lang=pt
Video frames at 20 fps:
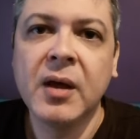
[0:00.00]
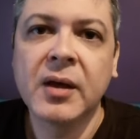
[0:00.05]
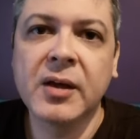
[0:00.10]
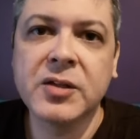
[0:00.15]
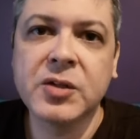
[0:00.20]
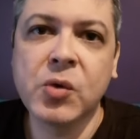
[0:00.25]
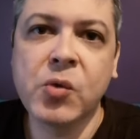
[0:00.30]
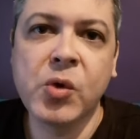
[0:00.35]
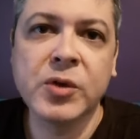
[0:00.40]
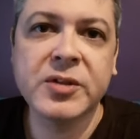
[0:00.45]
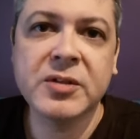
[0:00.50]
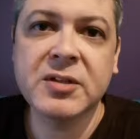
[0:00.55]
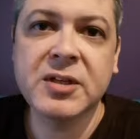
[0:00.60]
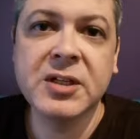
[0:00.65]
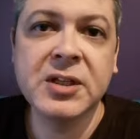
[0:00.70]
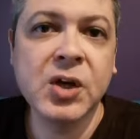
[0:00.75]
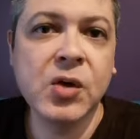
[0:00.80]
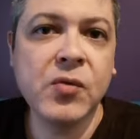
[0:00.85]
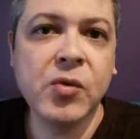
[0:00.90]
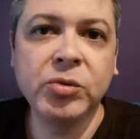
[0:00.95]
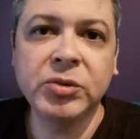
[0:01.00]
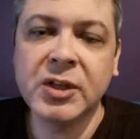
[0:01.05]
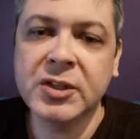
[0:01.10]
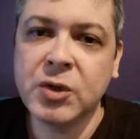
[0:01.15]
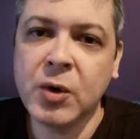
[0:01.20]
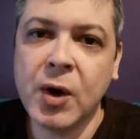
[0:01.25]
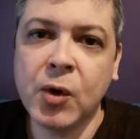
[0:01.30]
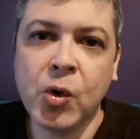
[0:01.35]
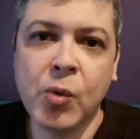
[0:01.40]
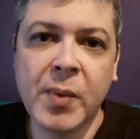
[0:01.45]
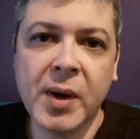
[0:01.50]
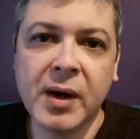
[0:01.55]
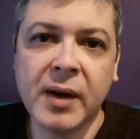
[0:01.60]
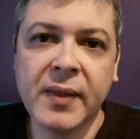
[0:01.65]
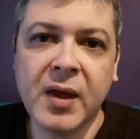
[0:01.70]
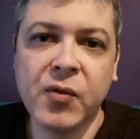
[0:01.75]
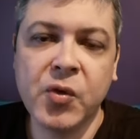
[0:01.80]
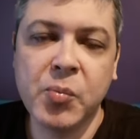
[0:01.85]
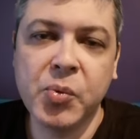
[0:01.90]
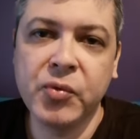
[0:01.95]
que são coisas que não vão trazer um aroma
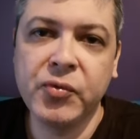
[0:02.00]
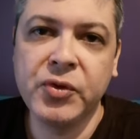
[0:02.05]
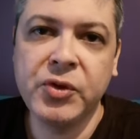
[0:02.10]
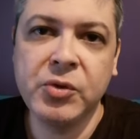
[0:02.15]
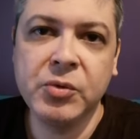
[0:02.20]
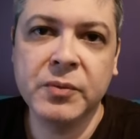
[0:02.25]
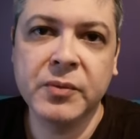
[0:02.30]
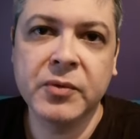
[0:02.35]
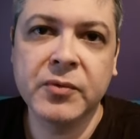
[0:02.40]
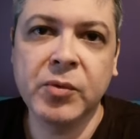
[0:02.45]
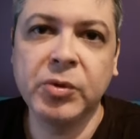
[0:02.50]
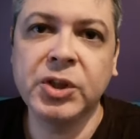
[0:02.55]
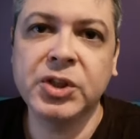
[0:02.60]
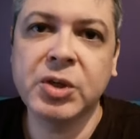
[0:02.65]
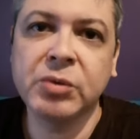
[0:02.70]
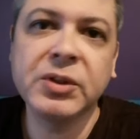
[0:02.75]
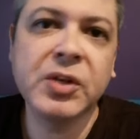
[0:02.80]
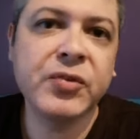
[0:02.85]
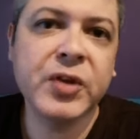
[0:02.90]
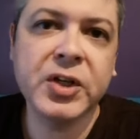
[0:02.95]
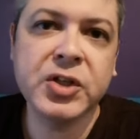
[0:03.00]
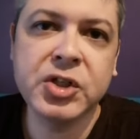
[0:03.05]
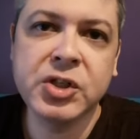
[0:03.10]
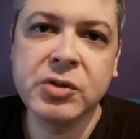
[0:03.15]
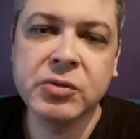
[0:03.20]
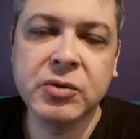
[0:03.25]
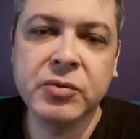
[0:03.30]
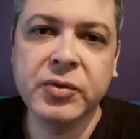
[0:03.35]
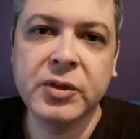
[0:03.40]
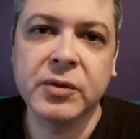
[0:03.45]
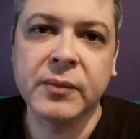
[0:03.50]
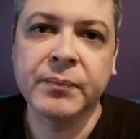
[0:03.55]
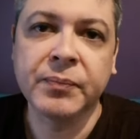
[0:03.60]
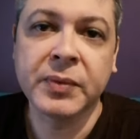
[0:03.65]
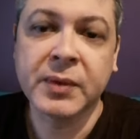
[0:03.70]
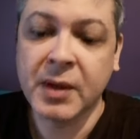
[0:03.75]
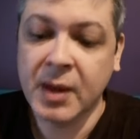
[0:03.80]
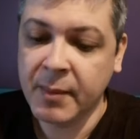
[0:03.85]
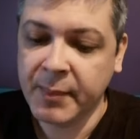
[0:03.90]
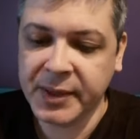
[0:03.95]
agradável para o vinho, vão deixar um defeitinho no vinho.
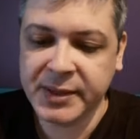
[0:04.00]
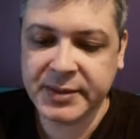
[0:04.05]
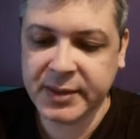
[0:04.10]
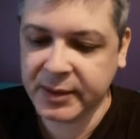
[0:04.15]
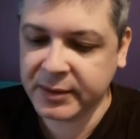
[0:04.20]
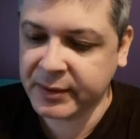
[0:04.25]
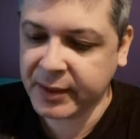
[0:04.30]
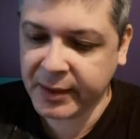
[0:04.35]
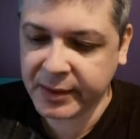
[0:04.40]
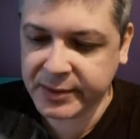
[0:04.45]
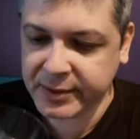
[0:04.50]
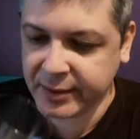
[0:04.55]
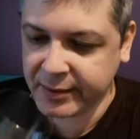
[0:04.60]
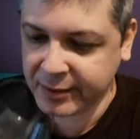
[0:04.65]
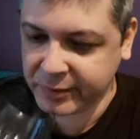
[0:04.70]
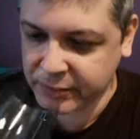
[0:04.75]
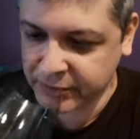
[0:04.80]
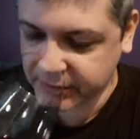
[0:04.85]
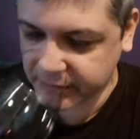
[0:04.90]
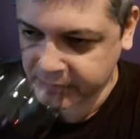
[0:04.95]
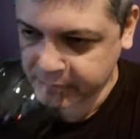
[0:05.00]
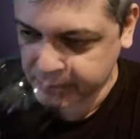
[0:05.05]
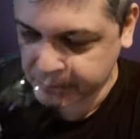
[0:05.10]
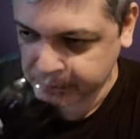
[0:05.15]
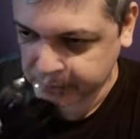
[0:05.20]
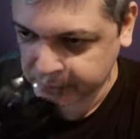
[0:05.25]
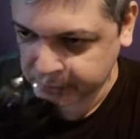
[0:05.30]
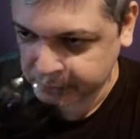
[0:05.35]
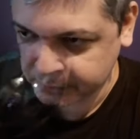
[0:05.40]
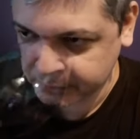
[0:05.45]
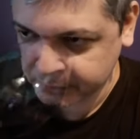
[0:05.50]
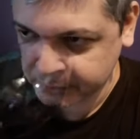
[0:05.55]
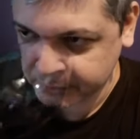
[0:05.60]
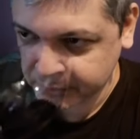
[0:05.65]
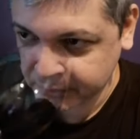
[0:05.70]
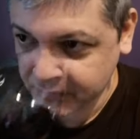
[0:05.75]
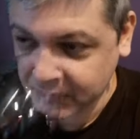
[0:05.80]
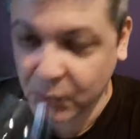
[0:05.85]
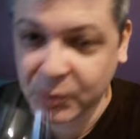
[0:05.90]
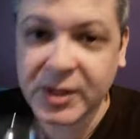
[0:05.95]
Mas isso aqui está excelente, gente.
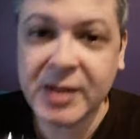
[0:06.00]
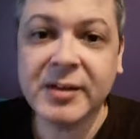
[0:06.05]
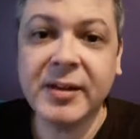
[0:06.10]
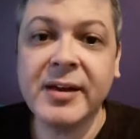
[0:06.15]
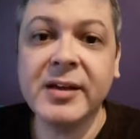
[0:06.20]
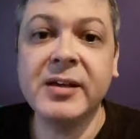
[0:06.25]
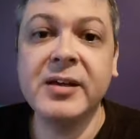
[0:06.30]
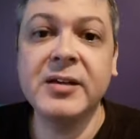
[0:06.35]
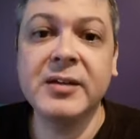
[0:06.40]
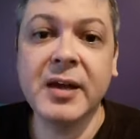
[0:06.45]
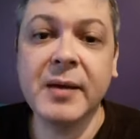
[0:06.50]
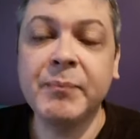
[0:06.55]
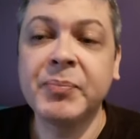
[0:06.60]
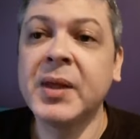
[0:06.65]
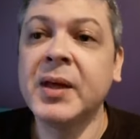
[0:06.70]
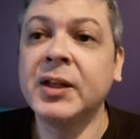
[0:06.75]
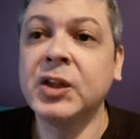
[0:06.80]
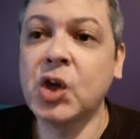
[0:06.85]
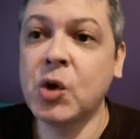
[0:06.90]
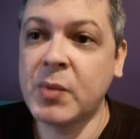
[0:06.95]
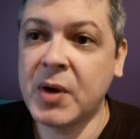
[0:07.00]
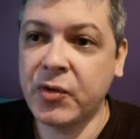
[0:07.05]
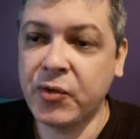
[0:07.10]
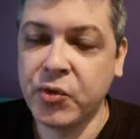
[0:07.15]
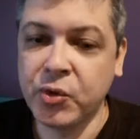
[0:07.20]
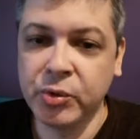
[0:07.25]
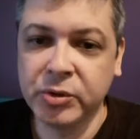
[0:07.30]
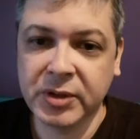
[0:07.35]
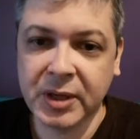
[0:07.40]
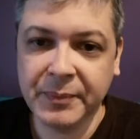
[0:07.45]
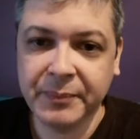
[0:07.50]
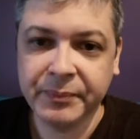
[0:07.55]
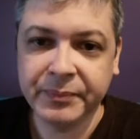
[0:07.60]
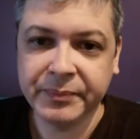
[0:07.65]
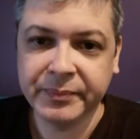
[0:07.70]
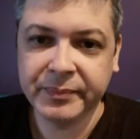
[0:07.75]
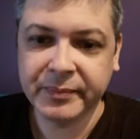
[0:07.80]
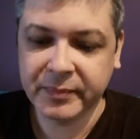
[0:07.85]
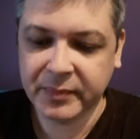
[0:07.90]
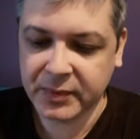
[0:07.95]
Então o que, que tem aqui, né? Tem uma fruta,
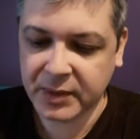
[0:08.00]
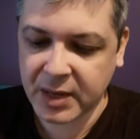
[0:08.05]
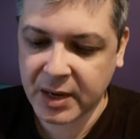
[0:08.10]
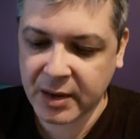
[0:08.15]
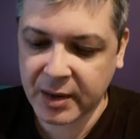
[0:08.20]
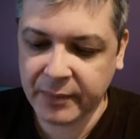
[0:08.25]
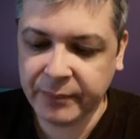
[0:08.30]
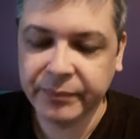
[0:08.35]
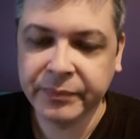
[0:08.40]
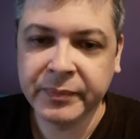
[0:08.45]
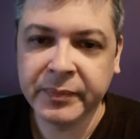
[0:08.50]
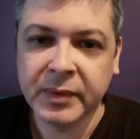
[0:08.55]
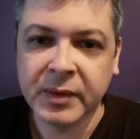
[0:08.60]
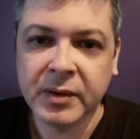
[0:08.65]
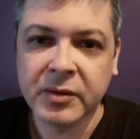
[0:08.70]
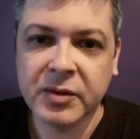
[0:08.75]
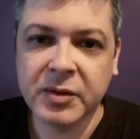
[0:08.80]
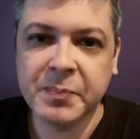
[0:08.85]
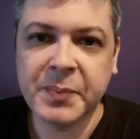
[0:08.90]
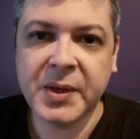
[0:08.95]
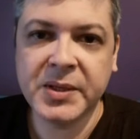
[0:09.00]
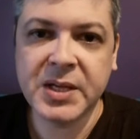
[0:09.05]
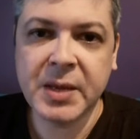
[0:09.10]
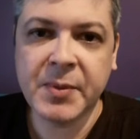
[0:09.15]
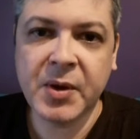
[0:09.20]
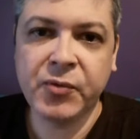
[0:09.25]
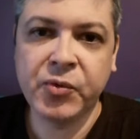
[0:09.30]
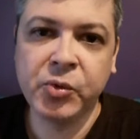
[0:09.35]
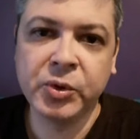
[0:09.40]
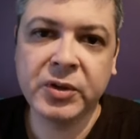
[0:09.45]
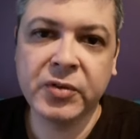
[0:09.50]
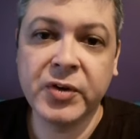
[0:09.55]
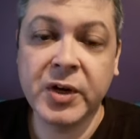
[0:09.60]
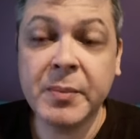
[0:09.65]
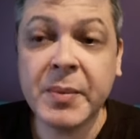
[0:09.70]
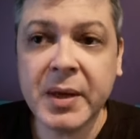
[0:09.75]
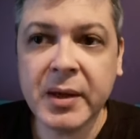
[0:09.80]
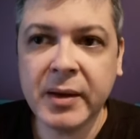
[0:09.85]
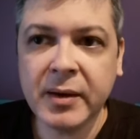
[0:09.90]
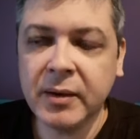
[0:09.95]
tá? Você percebe a fruta
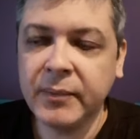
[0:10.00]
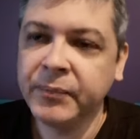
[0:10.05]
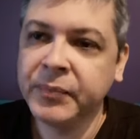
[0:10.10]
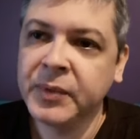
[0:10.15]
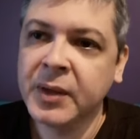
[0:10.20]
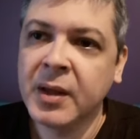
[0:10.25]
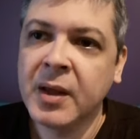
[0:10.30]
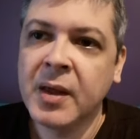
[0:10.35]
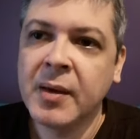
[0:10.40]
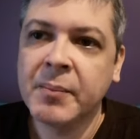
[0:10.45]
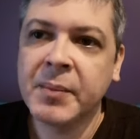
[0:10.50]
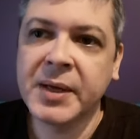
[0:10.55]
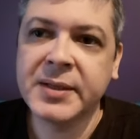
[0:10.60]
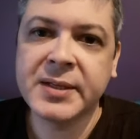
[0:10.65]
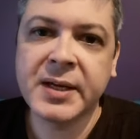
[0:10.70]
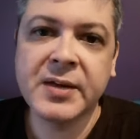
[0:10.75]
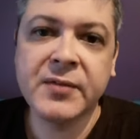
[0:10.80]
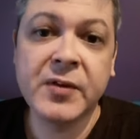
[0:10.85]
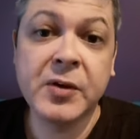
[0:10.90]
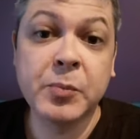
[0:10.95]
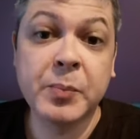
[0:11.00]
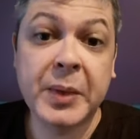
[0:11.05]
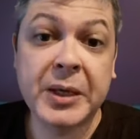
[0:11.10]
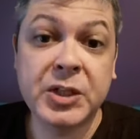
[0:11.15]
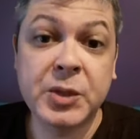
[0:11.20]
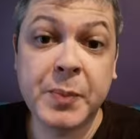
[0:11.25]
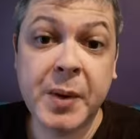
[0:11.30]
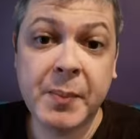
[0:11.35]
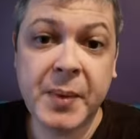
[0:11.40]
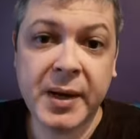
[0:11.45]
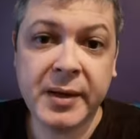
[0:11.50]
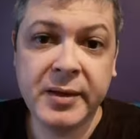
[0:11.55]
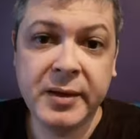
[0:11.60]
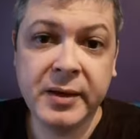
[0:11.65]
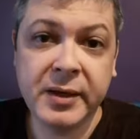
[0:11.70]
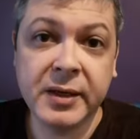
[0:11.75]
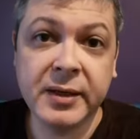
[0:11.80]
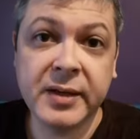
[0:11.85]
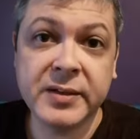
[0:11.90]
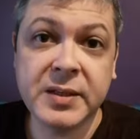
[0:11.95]
vermelha, mas aí vamos partir para a
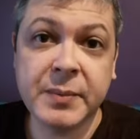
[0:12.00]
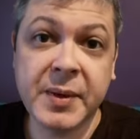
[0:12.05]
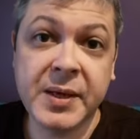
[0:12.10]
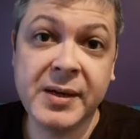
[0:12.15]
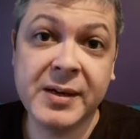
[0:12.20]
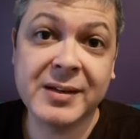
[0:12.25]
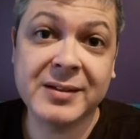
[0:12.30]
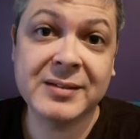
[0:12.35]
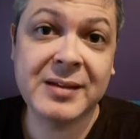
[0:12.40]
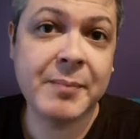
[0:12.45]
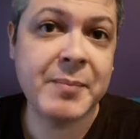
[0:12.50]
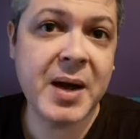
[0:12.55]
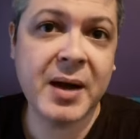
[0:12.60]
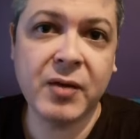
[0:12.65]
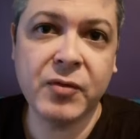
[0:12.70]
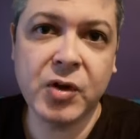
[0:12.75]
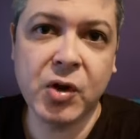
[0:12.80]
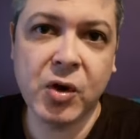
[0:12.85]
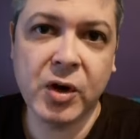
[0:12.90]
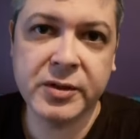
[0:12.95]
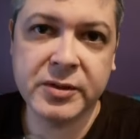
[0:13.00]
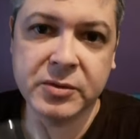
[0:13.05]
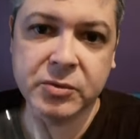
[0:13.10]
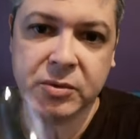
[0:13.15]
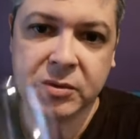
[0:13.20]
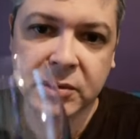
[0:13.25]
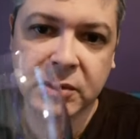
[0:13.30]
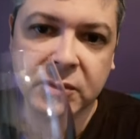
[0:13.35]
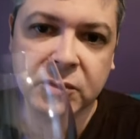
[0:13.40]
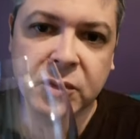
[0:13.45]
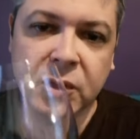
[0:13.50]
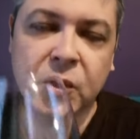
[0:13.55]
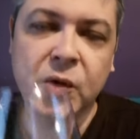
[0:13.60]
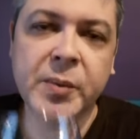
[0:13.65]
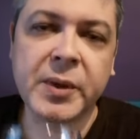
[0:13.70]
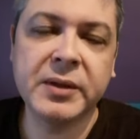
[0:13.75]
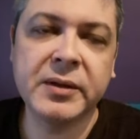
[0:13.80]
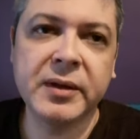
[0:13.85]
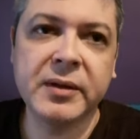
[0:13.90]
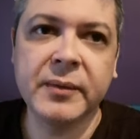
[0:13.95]
barrica, né? Essa barrica que está maravilhosa no, no
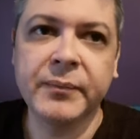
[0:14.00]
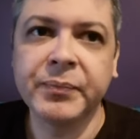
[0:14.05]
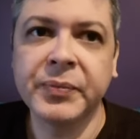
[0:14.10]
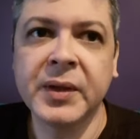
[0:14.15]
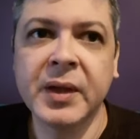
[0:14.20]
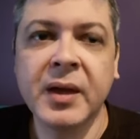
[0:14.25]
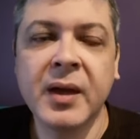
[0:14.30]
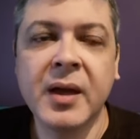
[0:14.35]
aroma dele.